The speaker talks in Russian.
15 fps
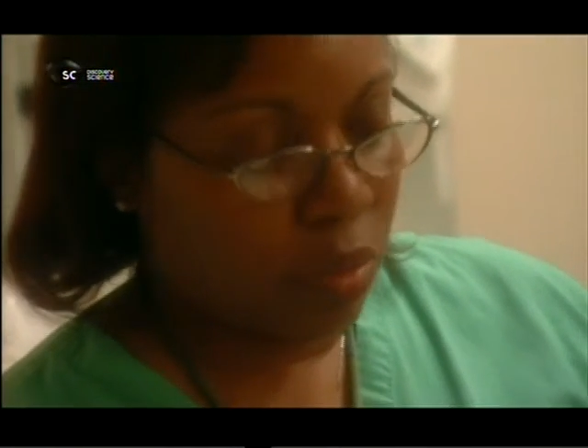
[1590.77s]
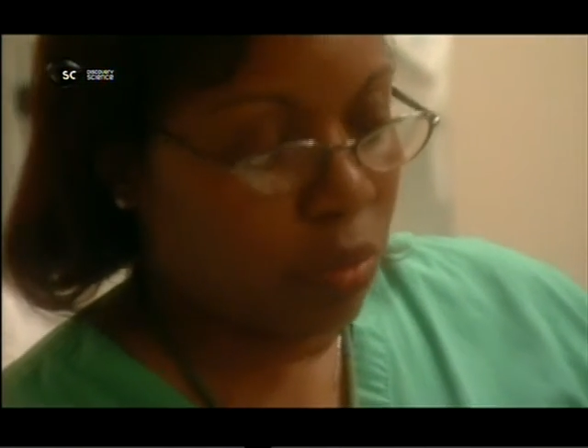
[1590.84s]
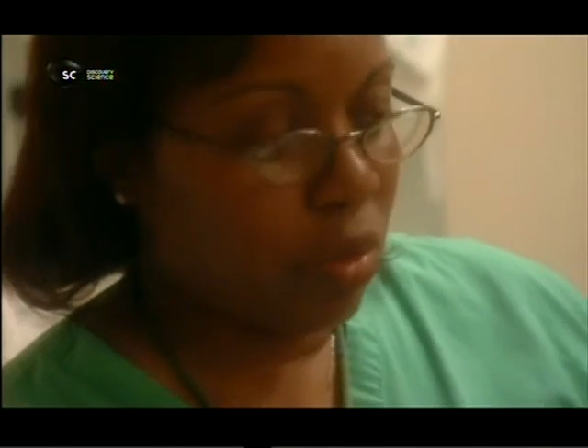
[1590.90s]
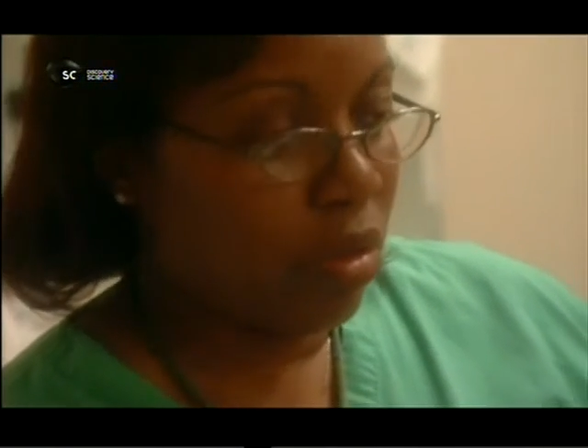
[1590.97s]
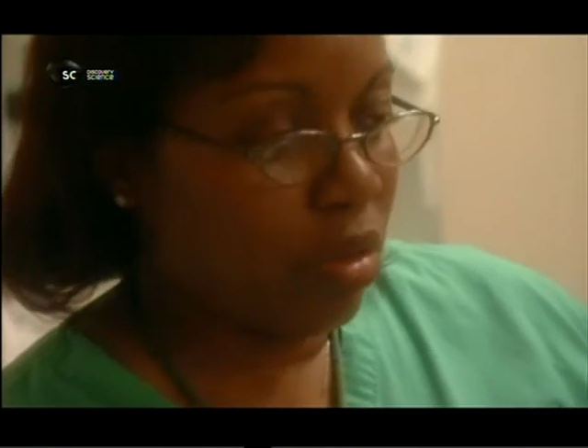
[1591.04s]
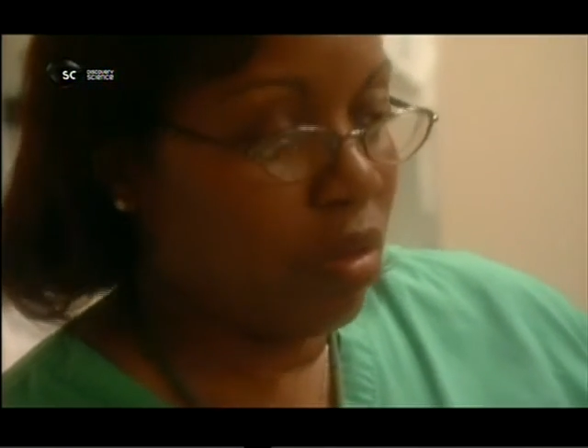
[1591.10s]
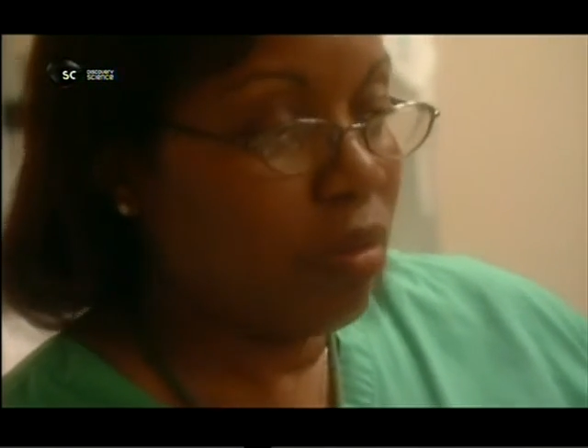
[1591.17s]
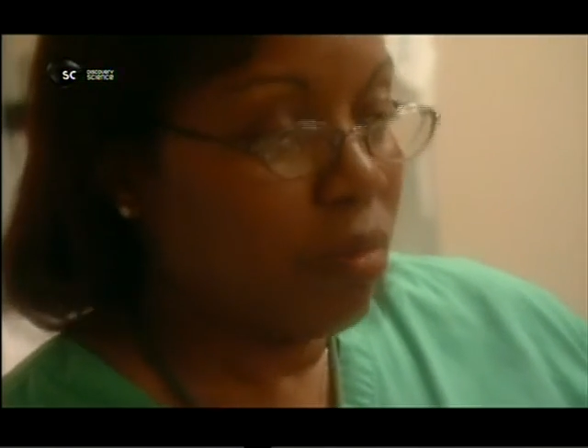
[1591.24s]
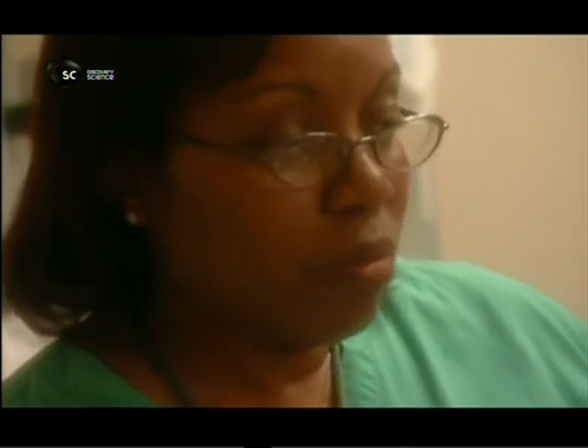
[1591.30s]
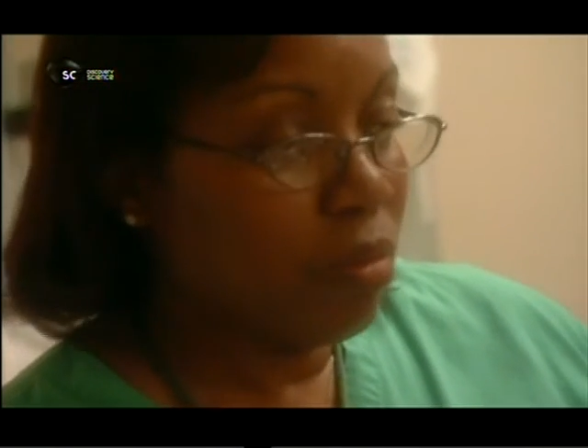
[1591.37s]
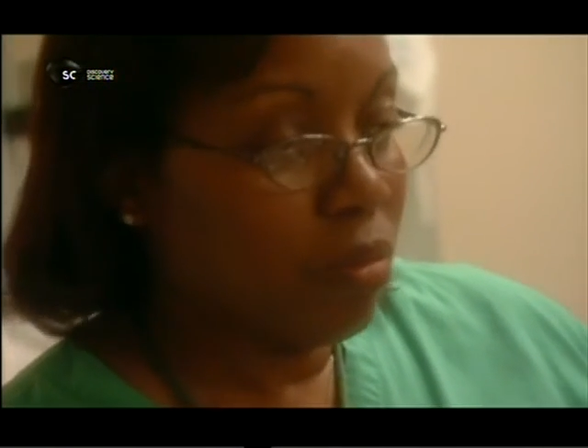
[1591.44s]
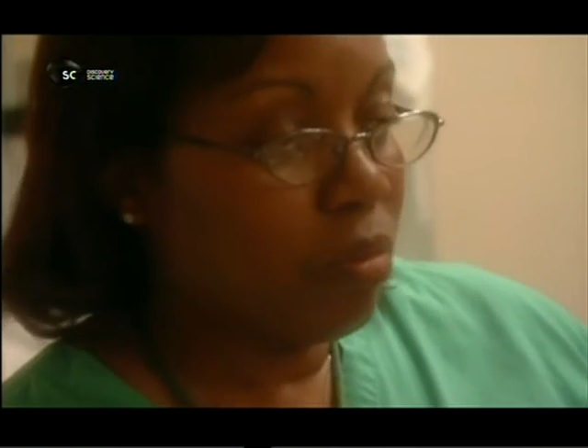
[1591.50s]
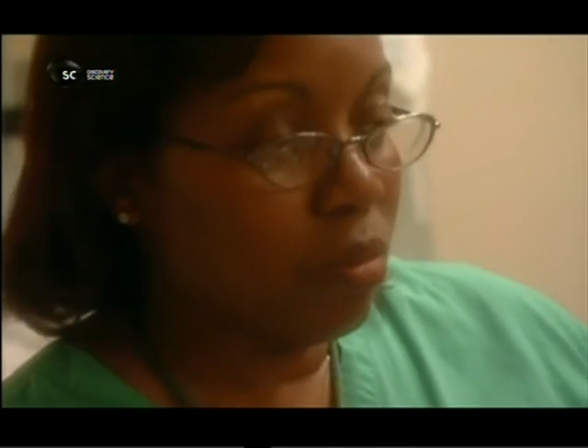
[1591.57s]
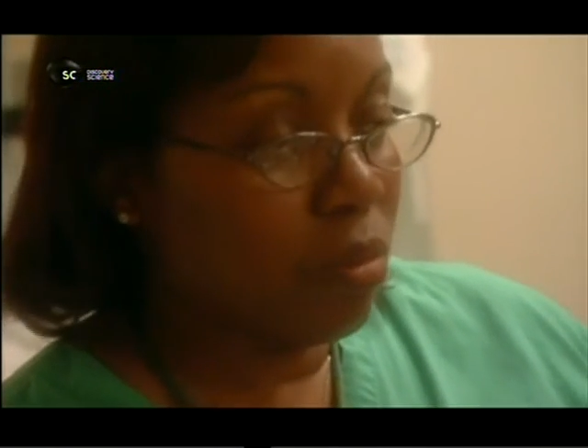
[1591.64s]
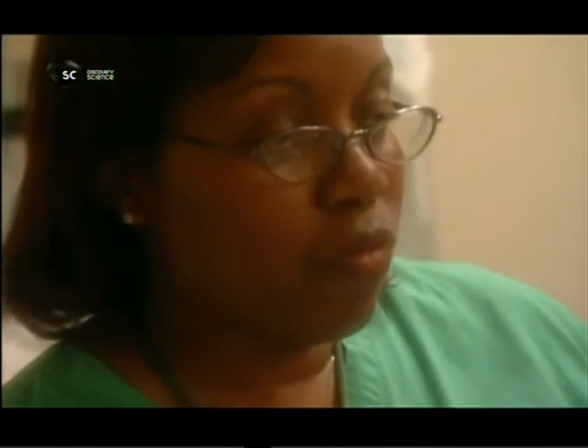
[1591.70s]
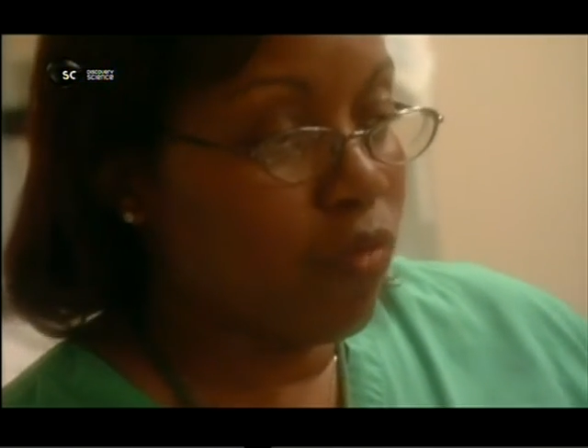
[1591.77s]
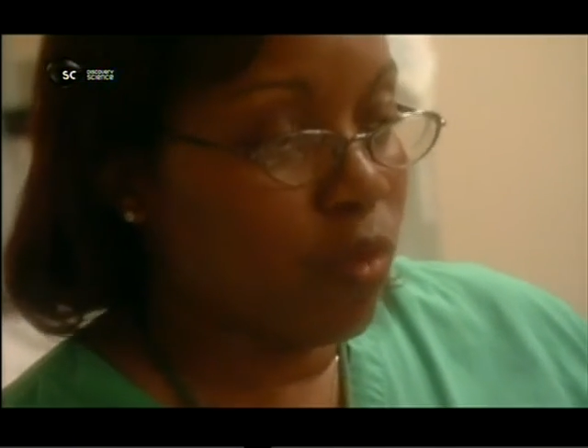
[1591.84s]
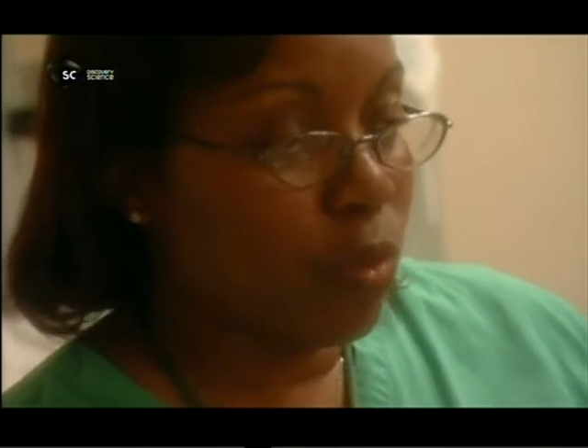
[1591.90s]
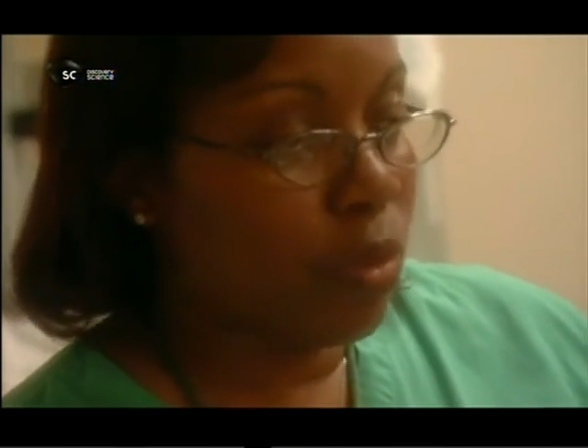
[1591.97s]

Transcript: начнем готовить вас к